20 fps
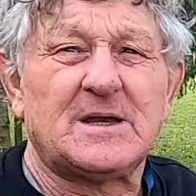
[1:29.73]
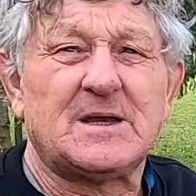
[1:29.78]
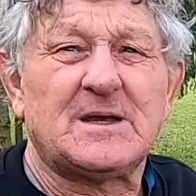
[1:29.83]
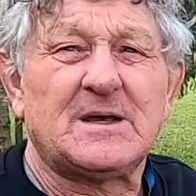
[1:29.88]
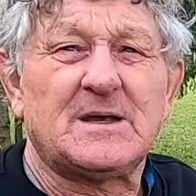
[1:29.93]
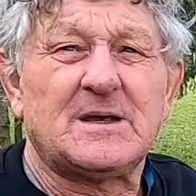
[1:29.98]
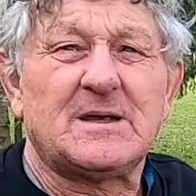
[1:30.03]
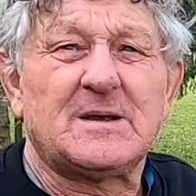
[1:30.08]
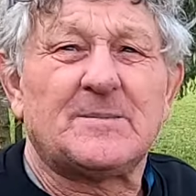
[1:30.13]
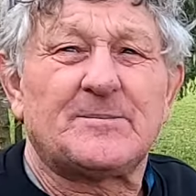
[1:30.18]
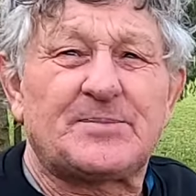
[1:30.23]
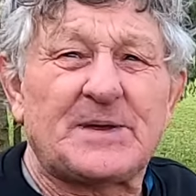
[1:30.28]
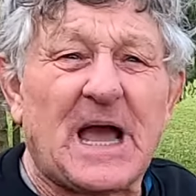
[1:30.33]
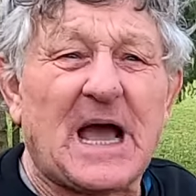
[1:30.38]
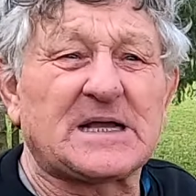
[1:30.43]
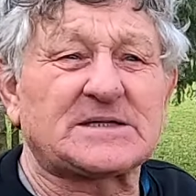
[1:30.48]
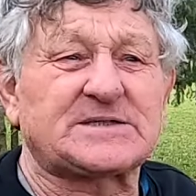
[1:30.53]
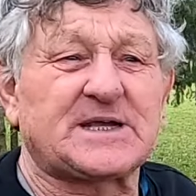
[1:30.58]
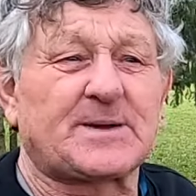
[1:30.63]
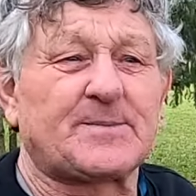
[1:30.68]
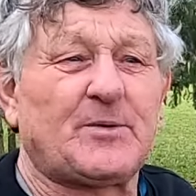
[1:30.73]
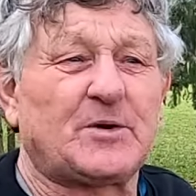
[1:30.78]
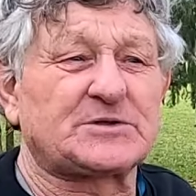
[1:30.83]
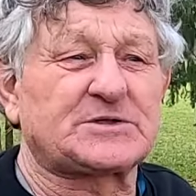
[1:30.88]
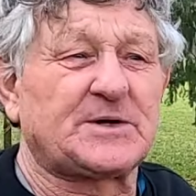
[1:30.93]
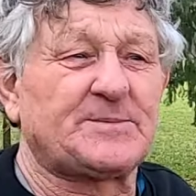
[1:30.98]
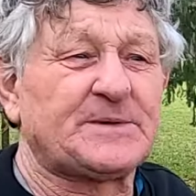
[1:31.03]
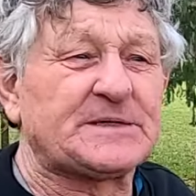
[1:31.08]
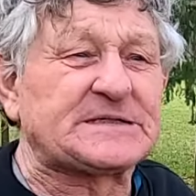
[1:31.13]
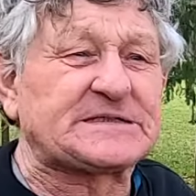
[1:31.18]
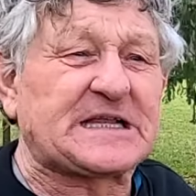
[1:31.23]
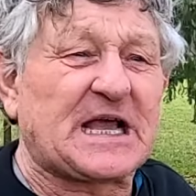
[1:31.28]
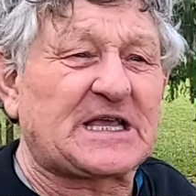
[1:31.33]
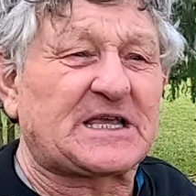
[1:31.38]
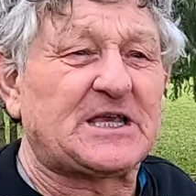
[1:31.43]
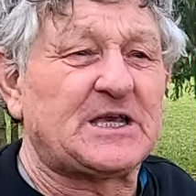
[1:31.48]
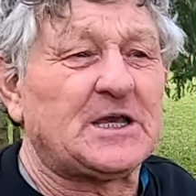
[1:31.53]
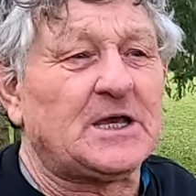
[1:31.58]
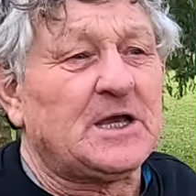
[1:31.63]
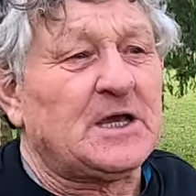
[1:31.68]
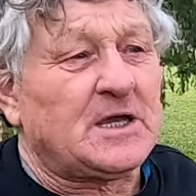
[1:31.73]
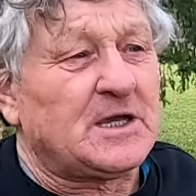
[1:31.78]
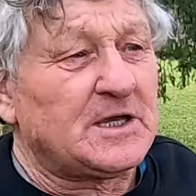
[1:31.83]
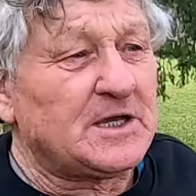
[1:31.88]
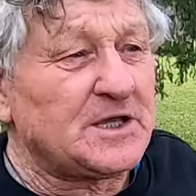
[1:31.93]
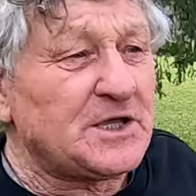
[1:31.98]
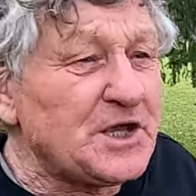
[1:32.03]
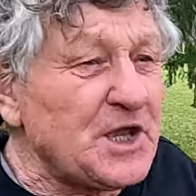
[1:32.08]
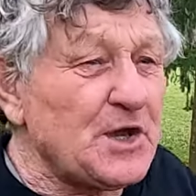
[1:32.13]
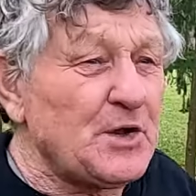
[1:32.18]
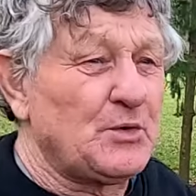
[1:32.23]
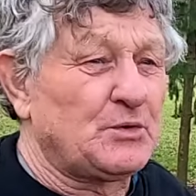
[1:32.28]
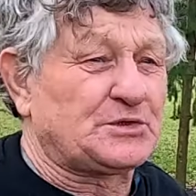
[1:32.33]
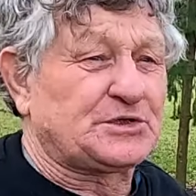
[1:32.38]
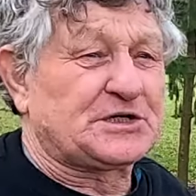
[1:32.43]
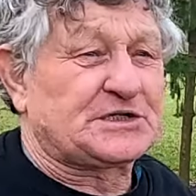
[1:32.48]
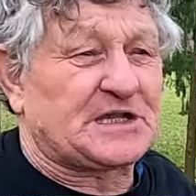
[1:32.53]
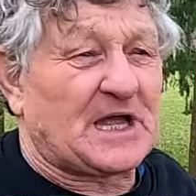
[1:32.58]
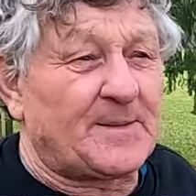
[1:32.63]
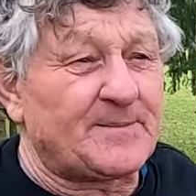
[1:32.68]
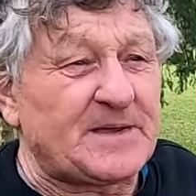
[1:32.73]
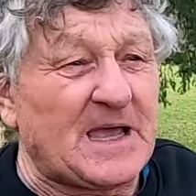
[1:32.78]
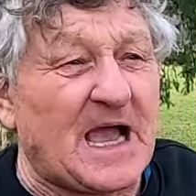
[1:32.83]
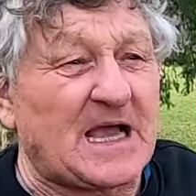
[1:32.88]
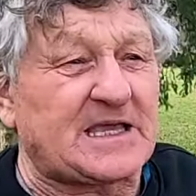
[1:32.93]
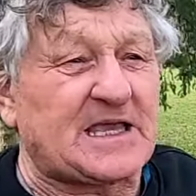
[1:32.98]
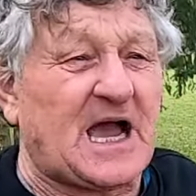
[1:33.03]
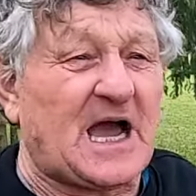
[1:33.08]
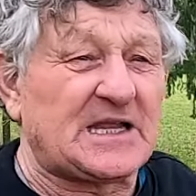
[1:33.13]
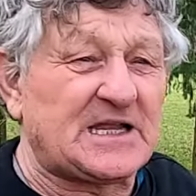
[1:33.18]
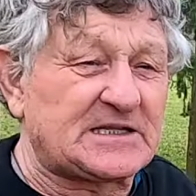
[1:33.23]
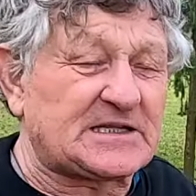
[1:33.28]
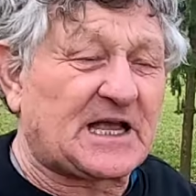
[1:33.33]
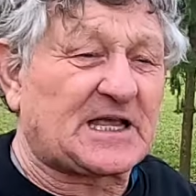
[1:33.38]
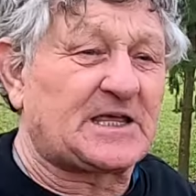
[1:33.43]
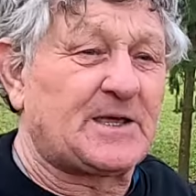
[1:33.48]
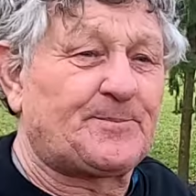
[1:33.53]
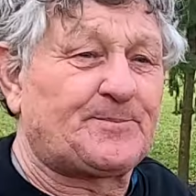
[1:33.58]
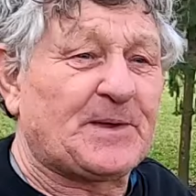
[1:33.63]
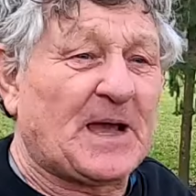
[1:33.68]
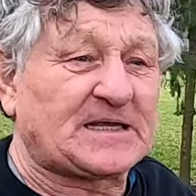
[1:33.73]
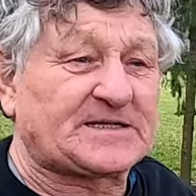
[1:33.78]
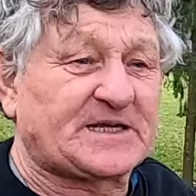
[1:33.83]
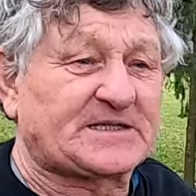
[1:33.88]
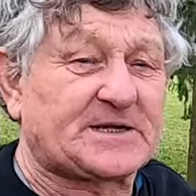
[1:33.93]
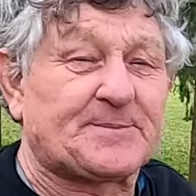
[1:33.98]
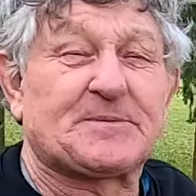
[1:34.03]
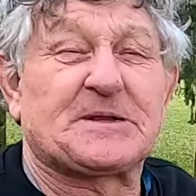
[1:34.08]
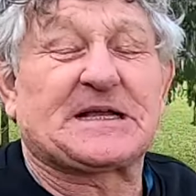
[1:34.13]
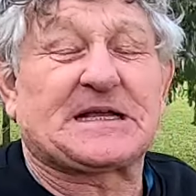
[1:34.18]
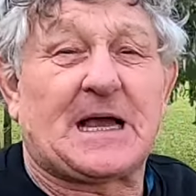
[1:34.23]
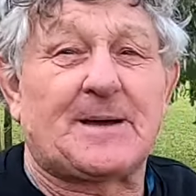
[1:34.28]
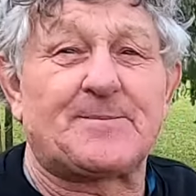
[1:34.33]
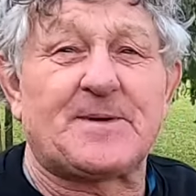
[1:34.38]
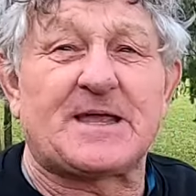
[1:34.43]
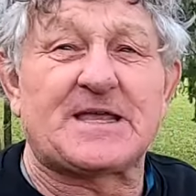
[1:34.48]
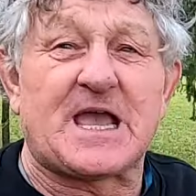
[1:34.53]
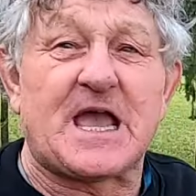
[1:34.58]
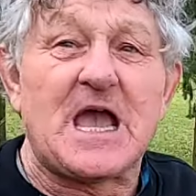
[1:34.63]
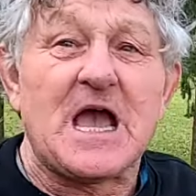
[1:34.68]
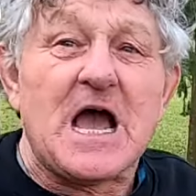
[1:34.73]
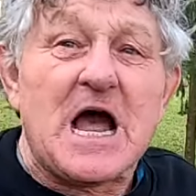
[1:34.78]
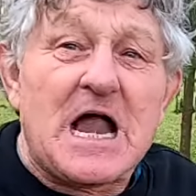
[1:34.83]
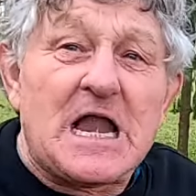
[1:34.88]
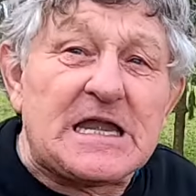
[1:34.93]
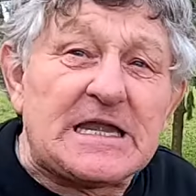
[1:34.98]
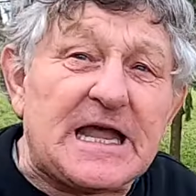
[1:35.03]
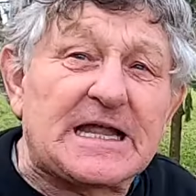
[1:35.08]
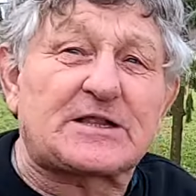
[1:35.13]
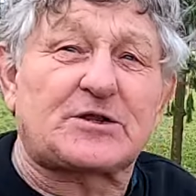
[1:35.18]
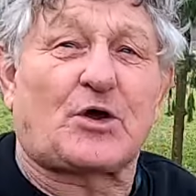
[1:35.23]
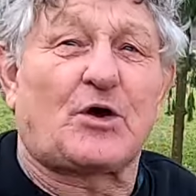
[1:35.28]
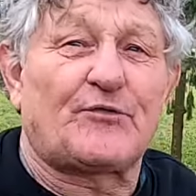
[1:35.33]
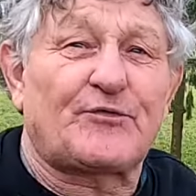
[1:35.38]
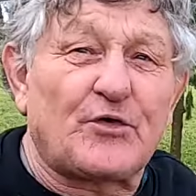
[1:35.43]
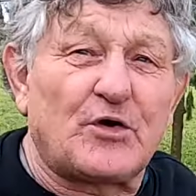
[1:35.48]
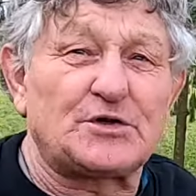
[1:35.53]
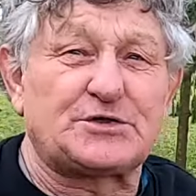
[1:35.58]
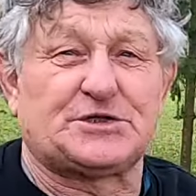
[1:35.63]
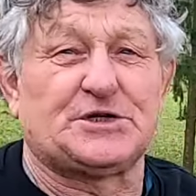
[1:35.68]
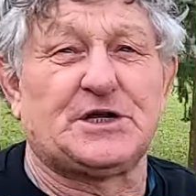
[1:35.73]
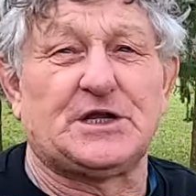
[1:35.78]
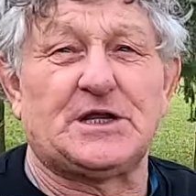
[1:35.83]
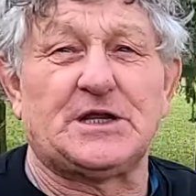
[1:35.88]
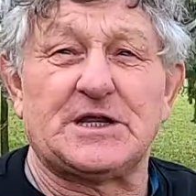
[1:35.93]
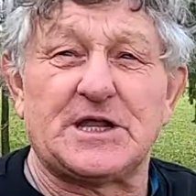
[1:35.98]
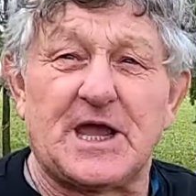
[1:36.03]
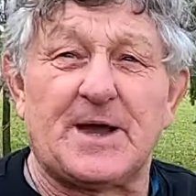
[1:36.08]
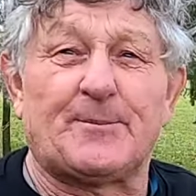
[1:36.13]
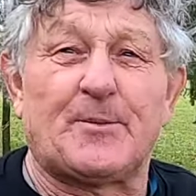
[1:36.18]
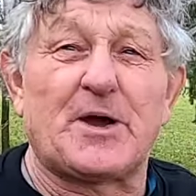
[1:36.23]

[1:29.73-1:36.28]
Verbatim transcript: Piasek. Piasek może być taki jił czy tam jaki, ale taki piasek, żeby te kamienie letko wchodzili, nie?